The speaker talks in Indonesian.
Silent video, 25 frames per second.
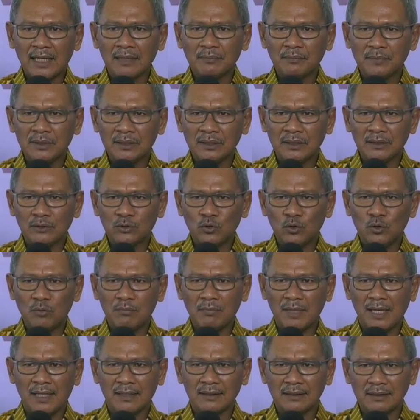Jangan
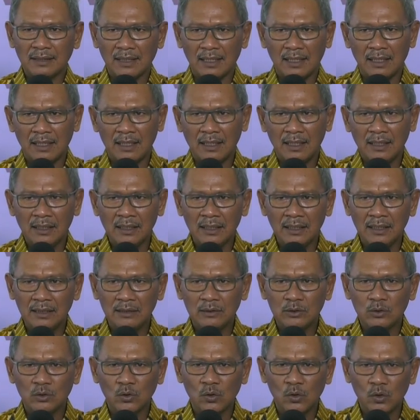menyentuh mata,
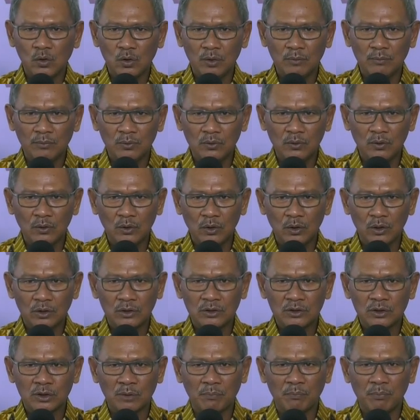hidung,
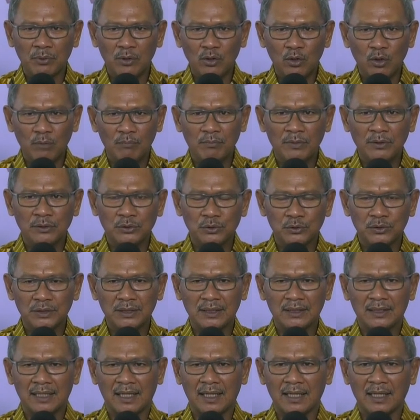mulut sebelum
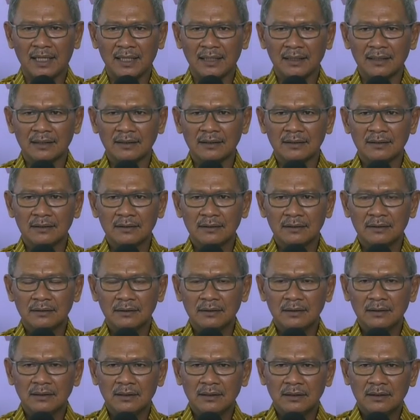mencuci tangan.
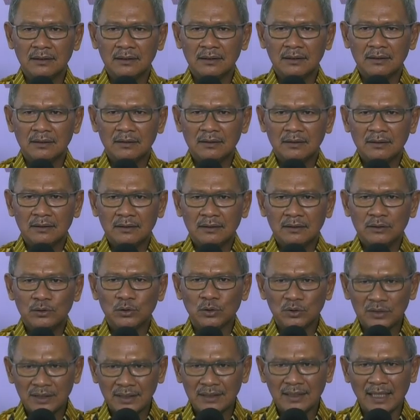
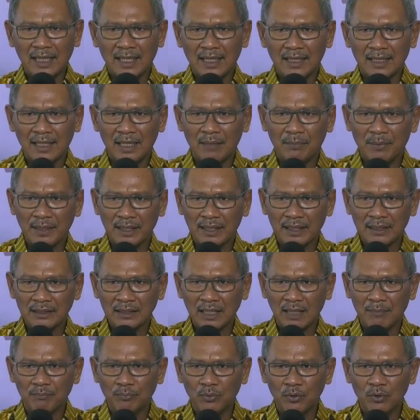Cuci tanganlah
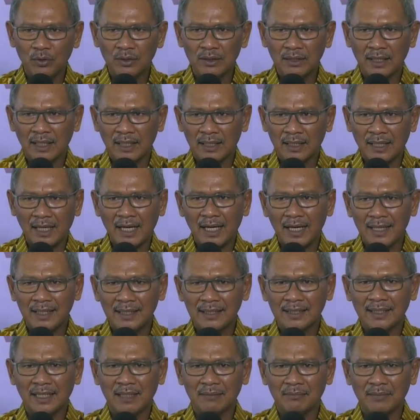pakai sabun dengan
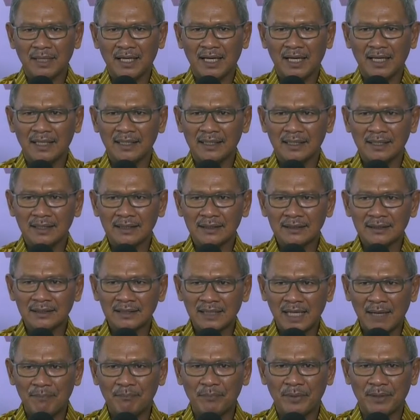air yang
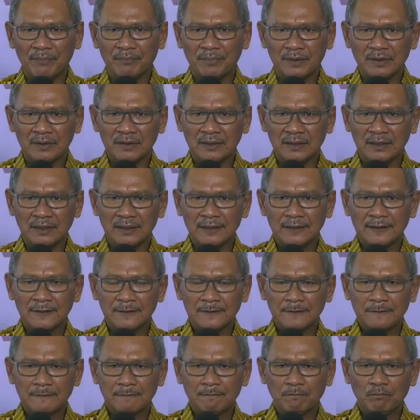mengalir sampai bersih.
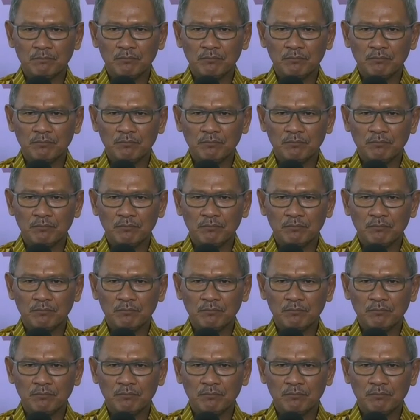